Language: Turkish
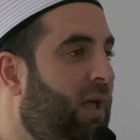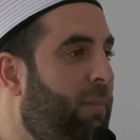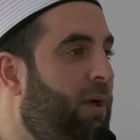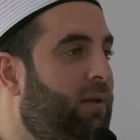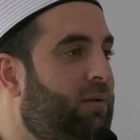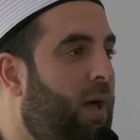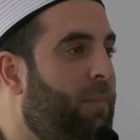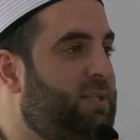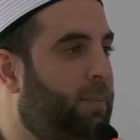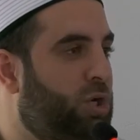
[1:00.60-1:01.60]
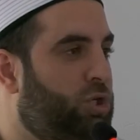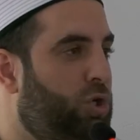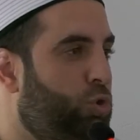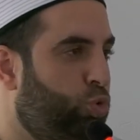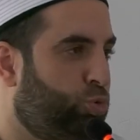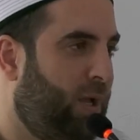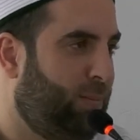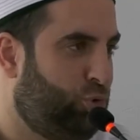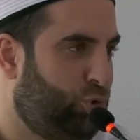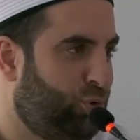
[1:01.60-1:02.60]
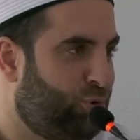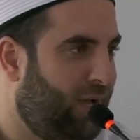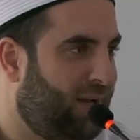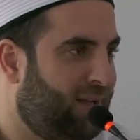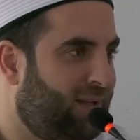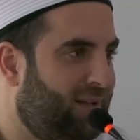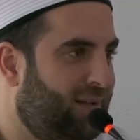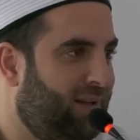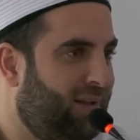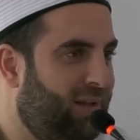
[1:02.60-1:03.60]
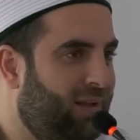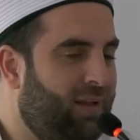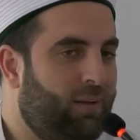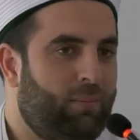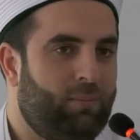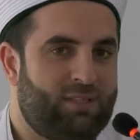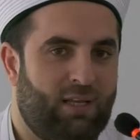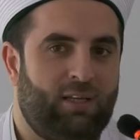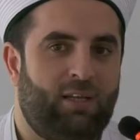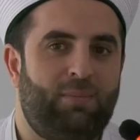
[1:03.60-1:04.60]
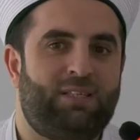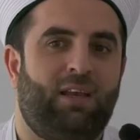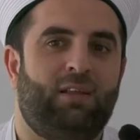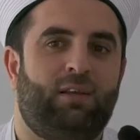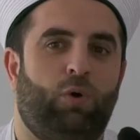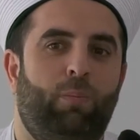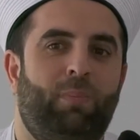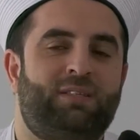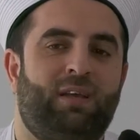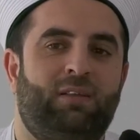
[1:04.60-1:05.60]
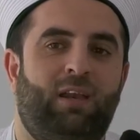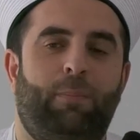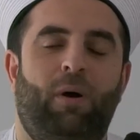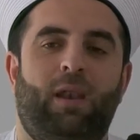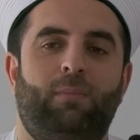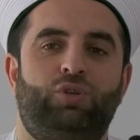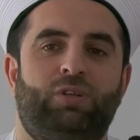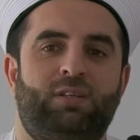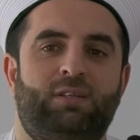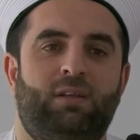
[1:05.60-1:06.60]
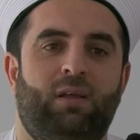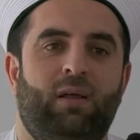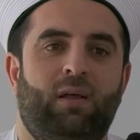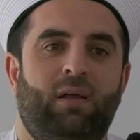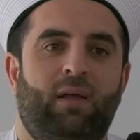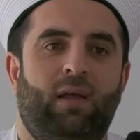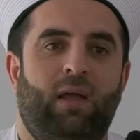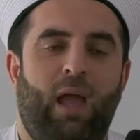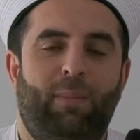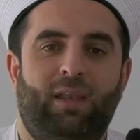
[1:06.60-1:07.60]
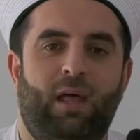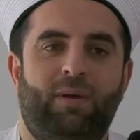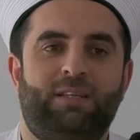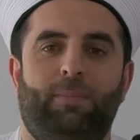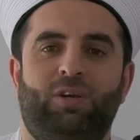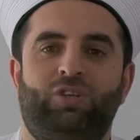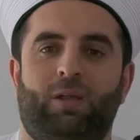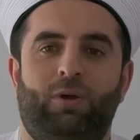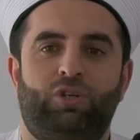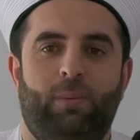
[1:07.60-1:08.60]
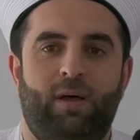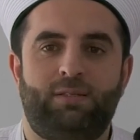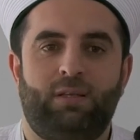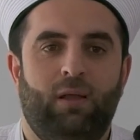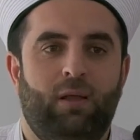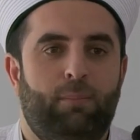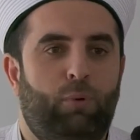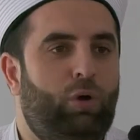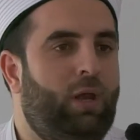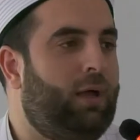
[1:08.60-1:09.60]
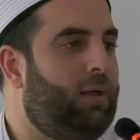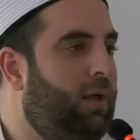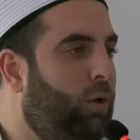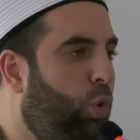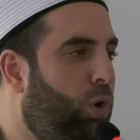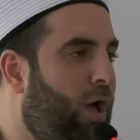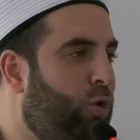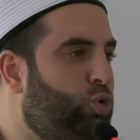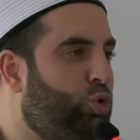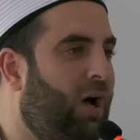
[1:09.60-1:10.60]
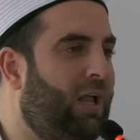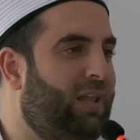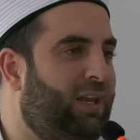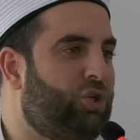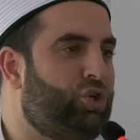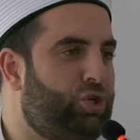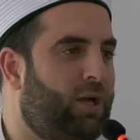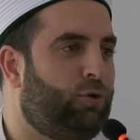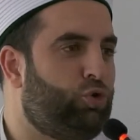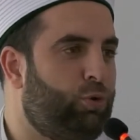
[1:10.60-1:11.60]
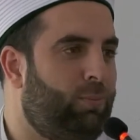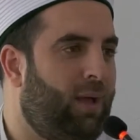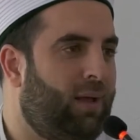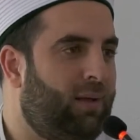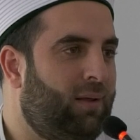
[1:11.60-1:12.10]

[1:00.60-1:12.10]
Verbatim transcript: hemen namaza başlayınca uçmayı mı düşünüyorsun yani? Sen 20 senedir, 15 senedir hep haram içindesin. Hemen namaza başlar başlamaz böyle olağanüstü haller yaşayacağını düşünme.